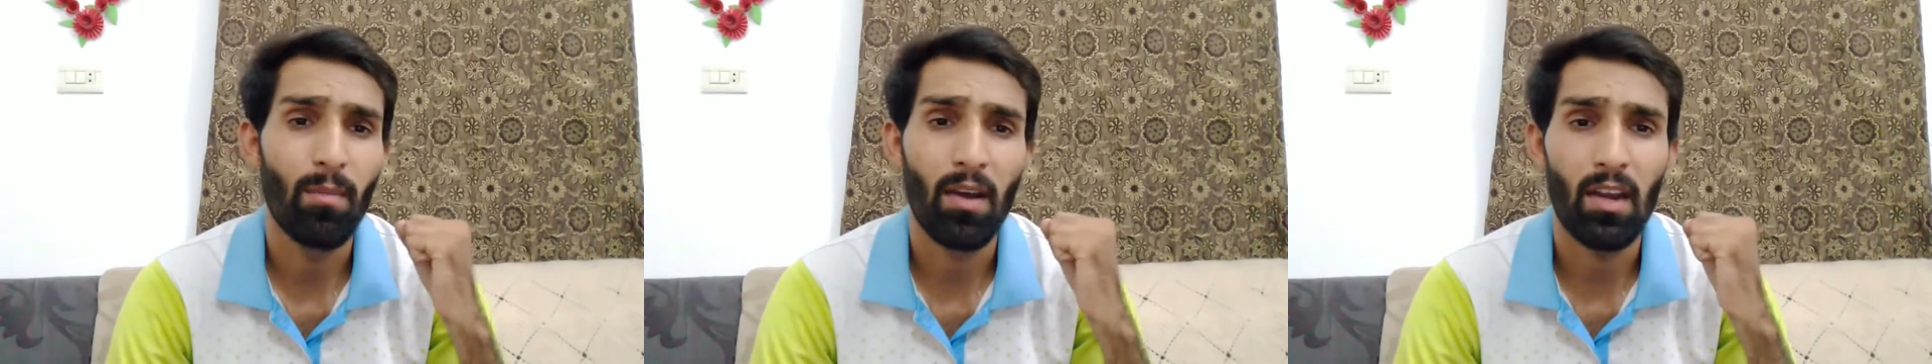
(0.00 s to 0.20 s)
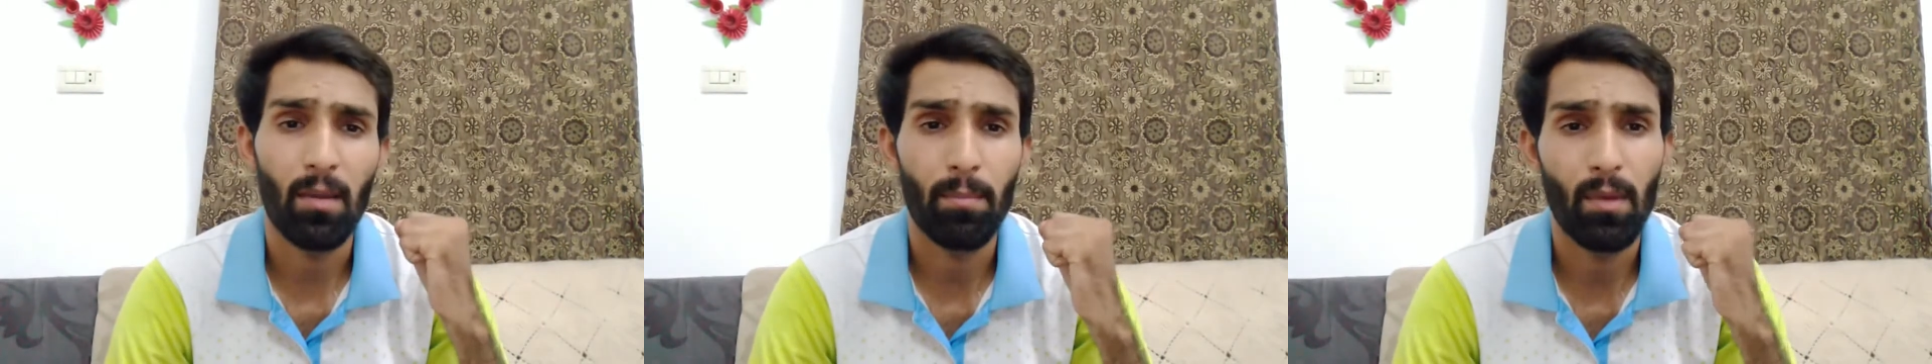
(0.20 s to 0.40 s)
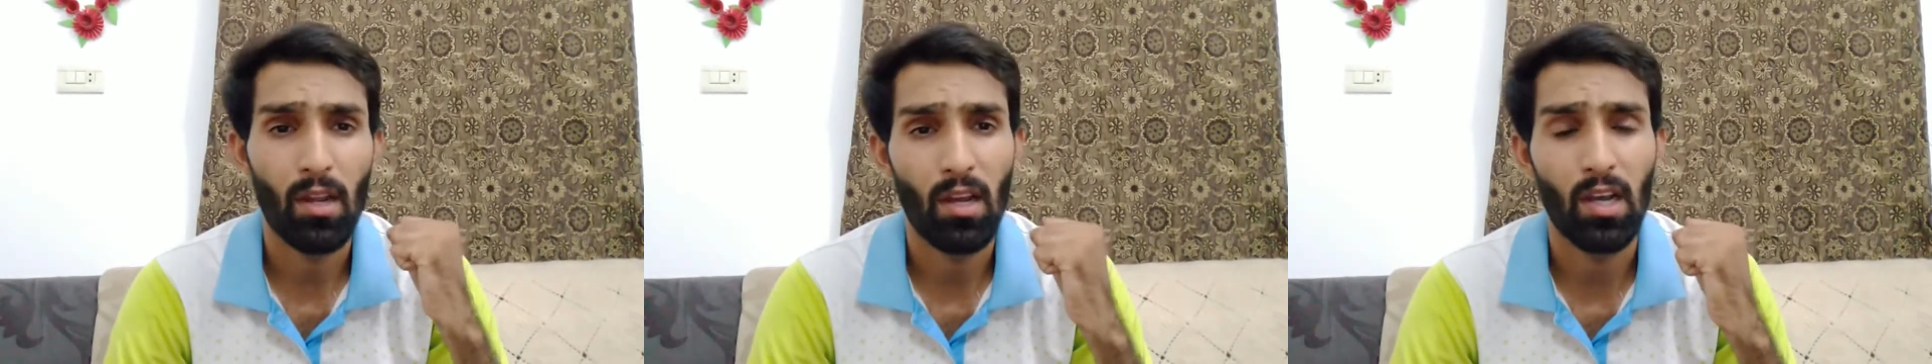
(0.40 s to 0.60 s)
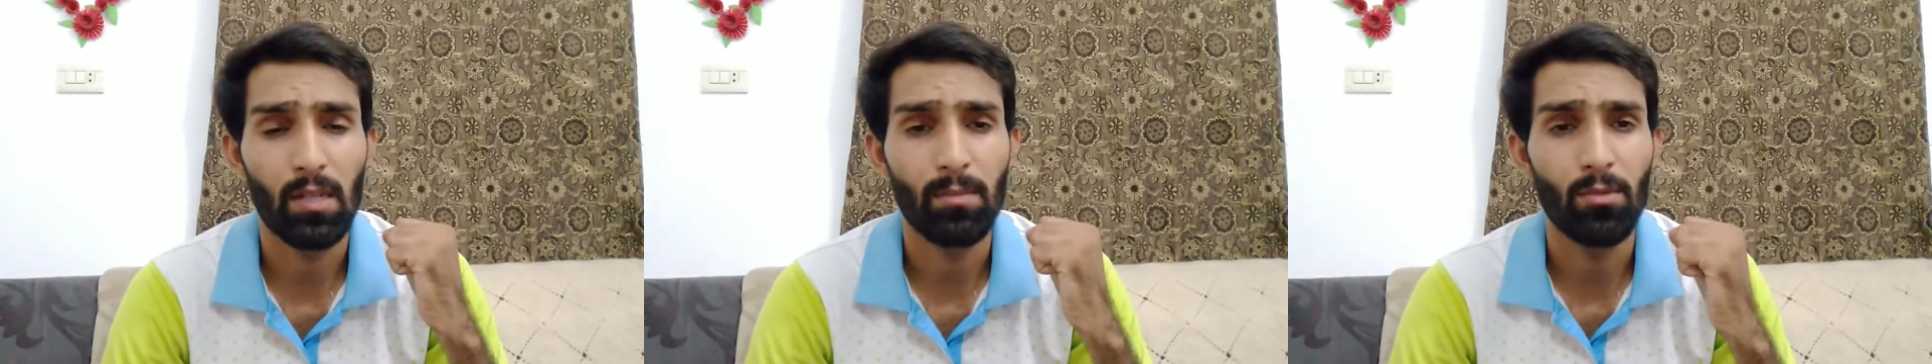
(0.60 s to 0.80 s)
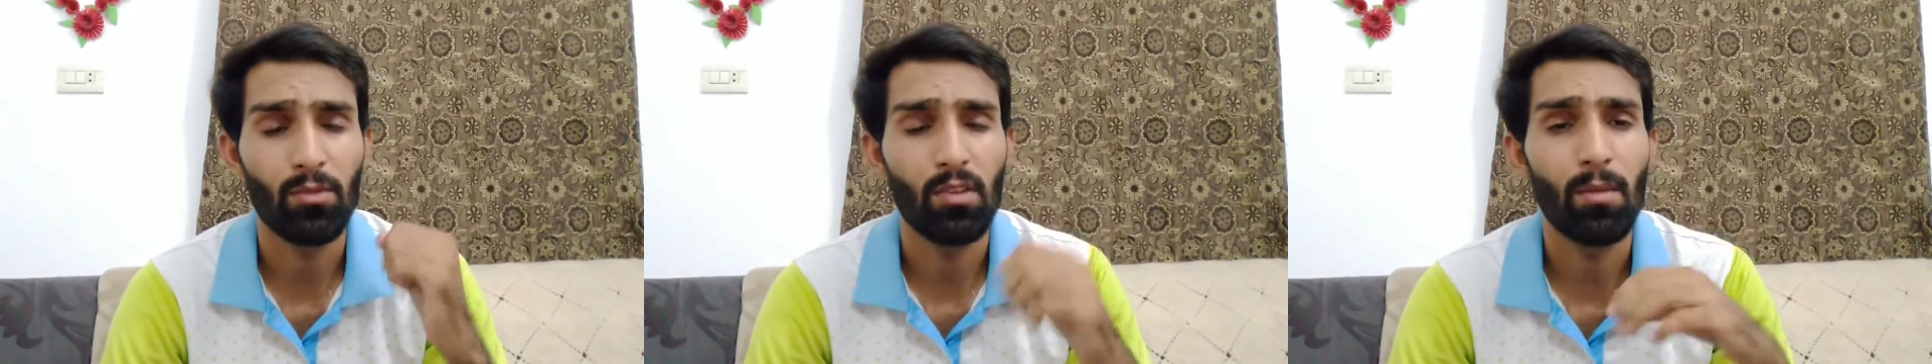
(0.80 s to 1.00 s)
हमारे अपने
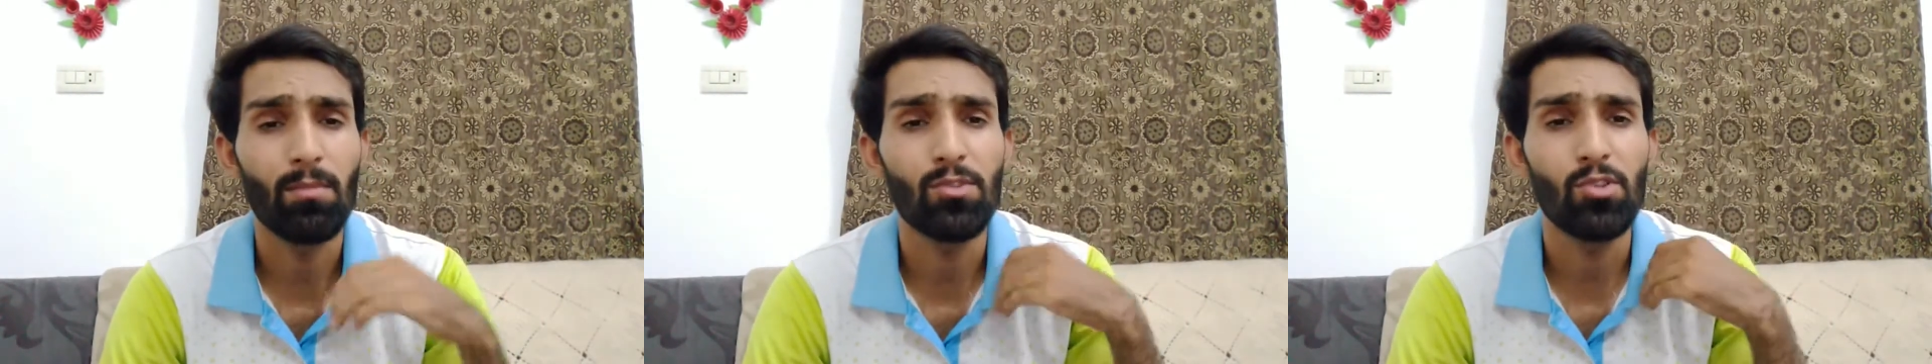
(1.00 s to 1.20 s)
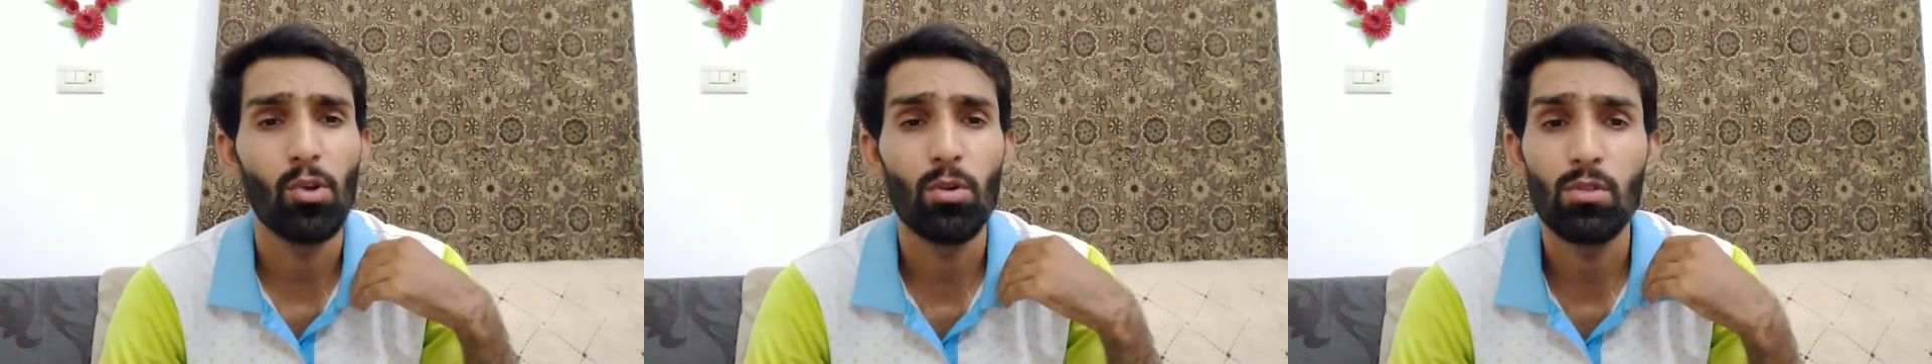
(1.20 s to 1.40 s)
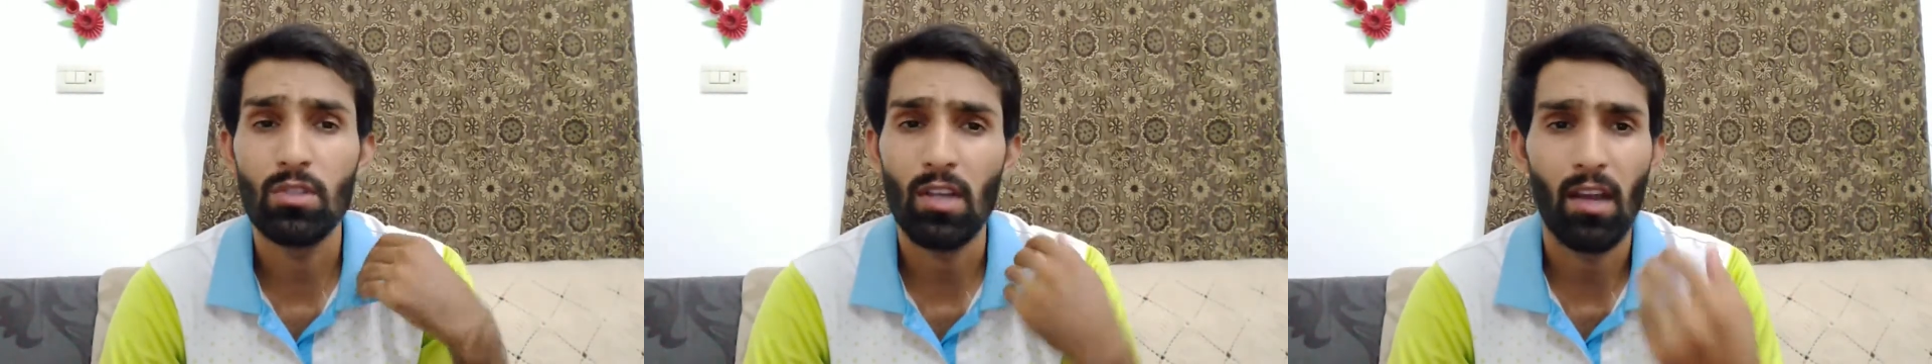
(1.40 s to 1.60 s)
हाथ में होता है हम जो